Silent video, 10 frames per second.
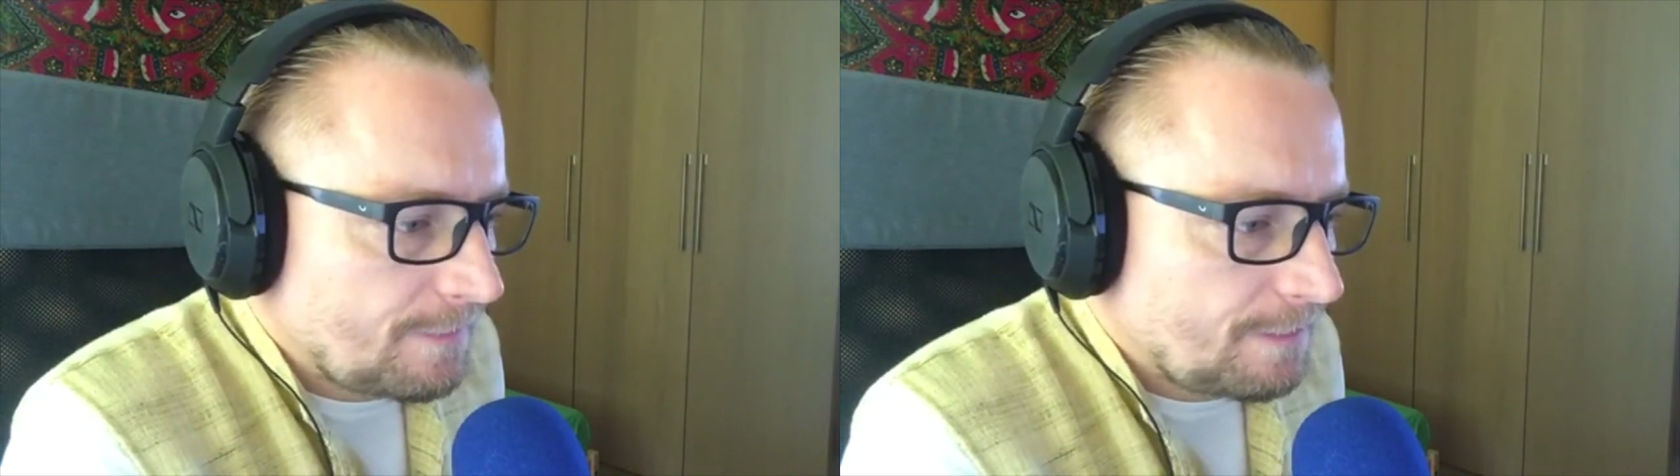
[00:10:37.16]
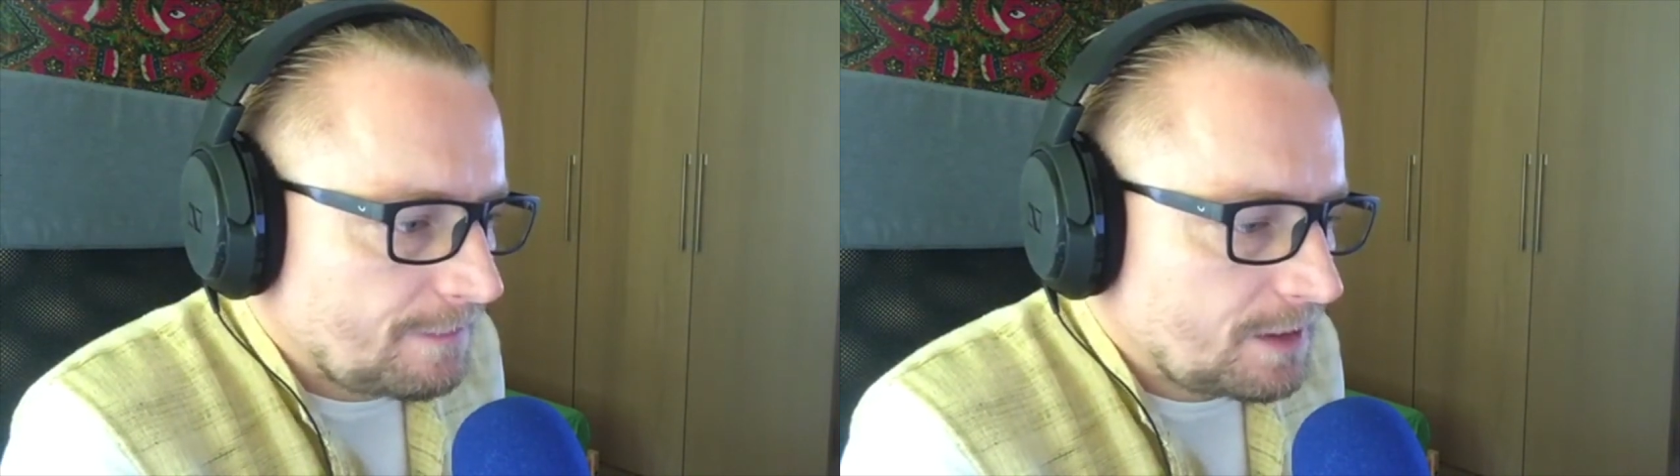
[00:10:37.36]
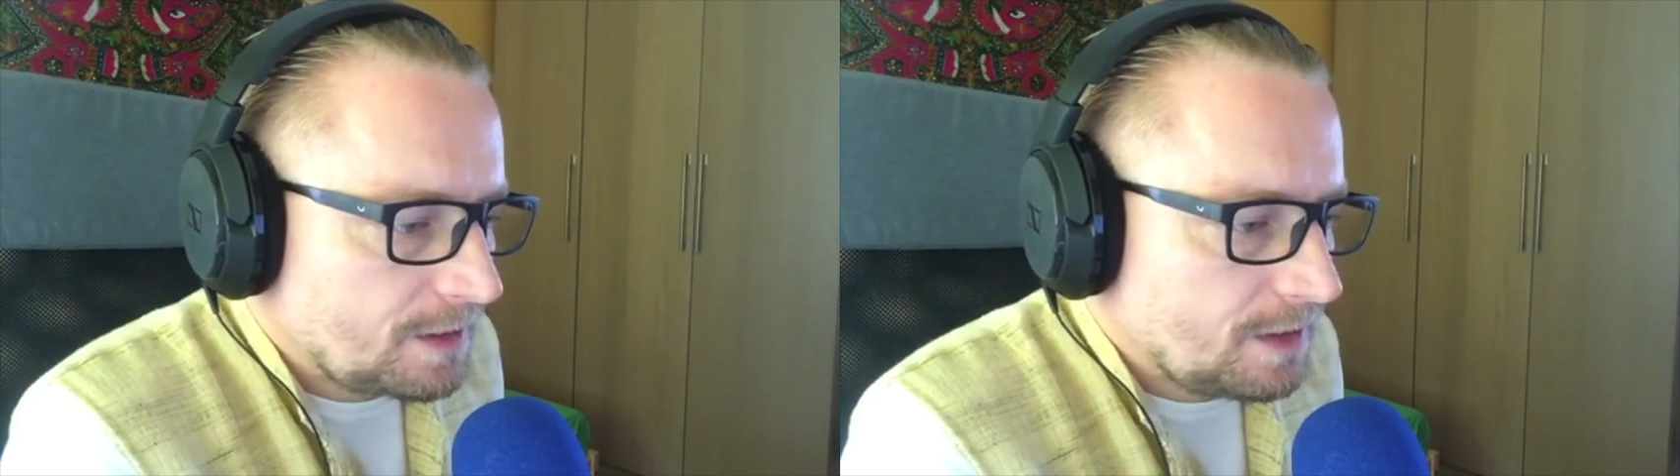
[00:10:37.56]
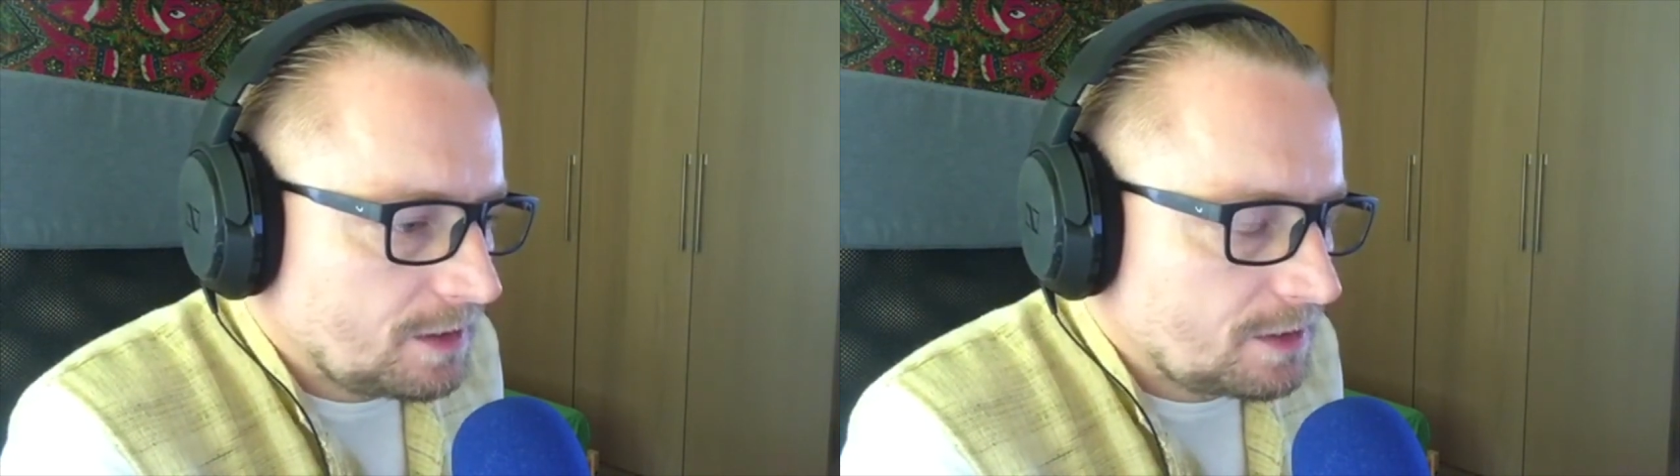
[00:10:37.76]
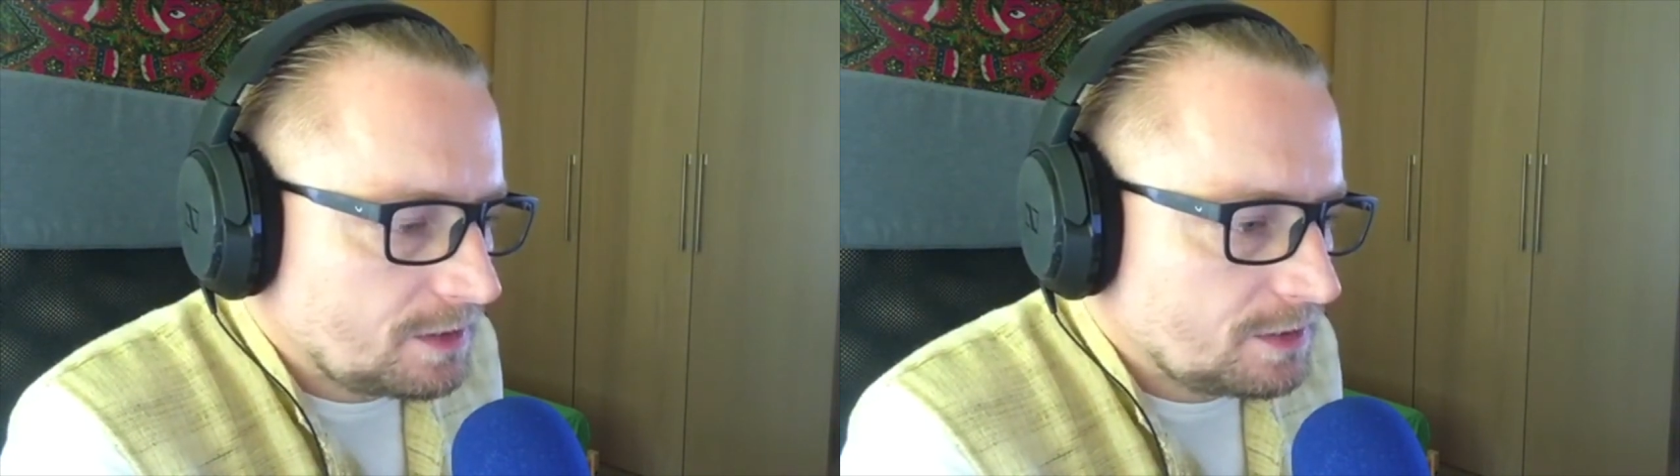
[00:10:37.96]
tak
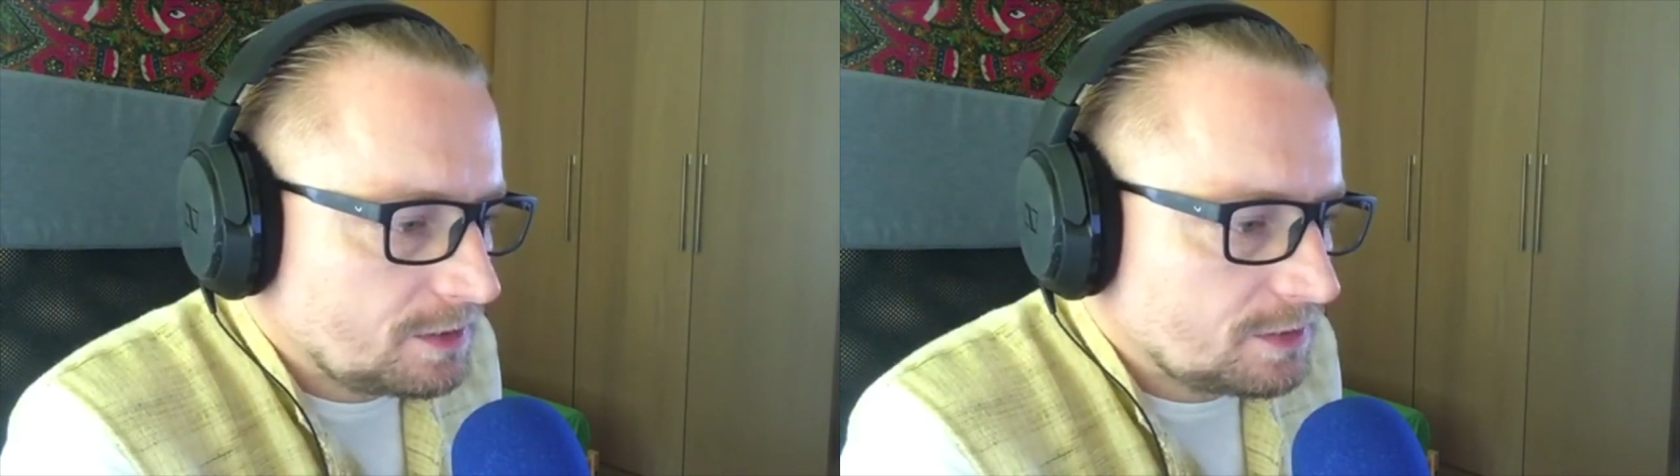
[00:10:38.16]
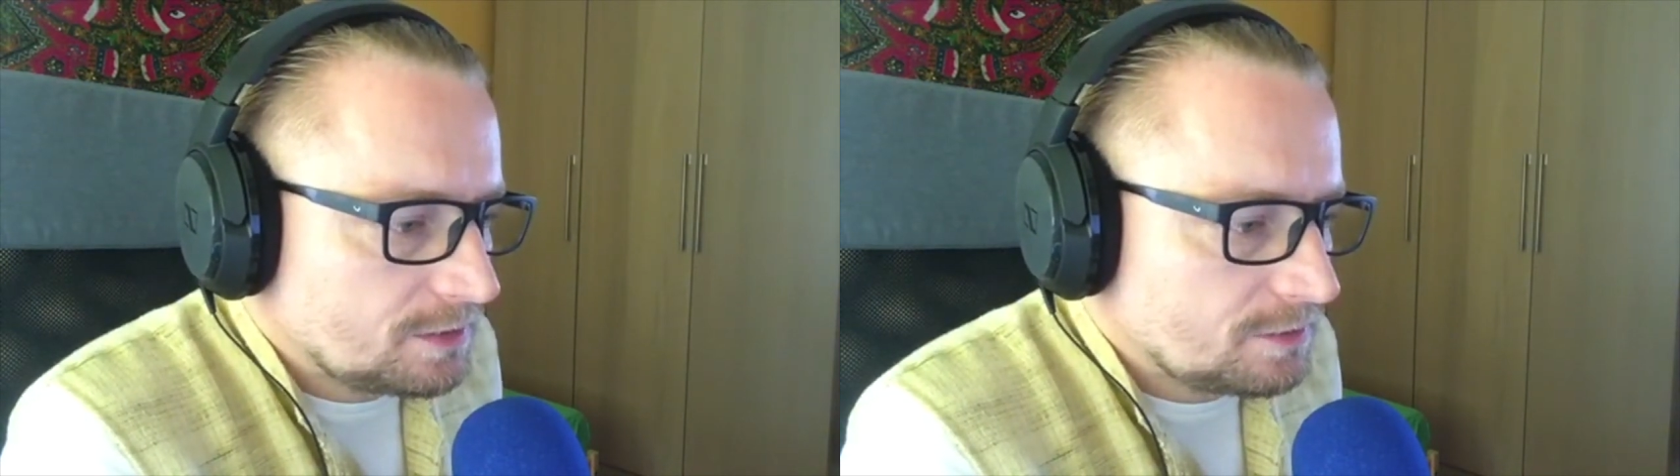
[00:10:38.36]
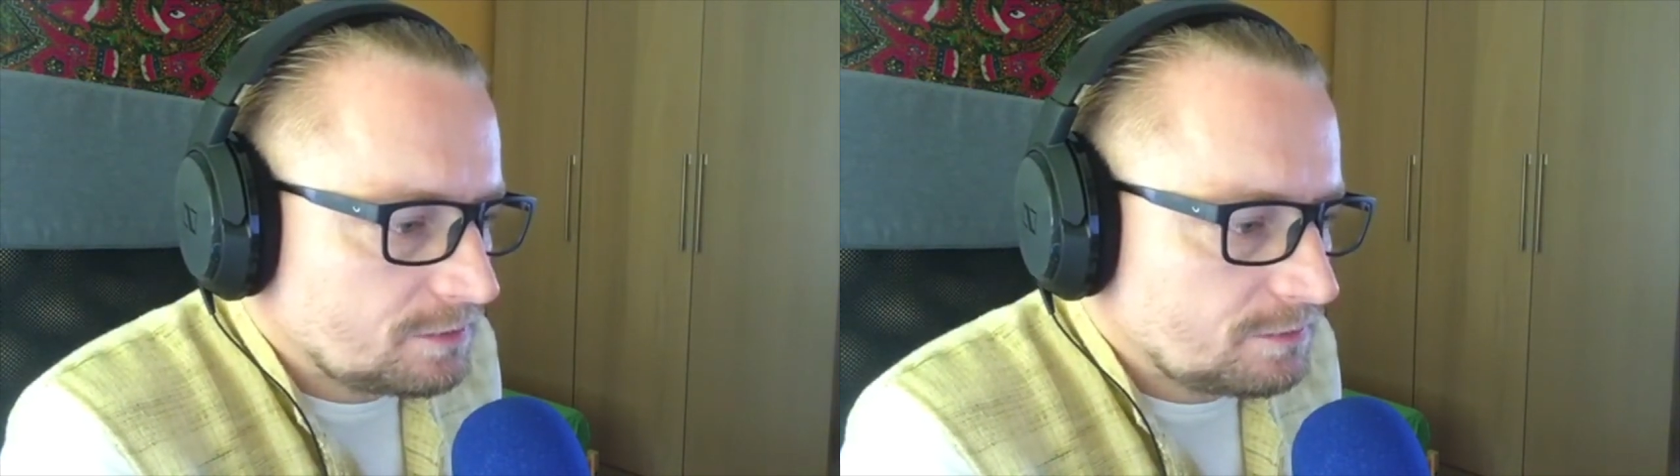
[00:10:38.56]
jak w e,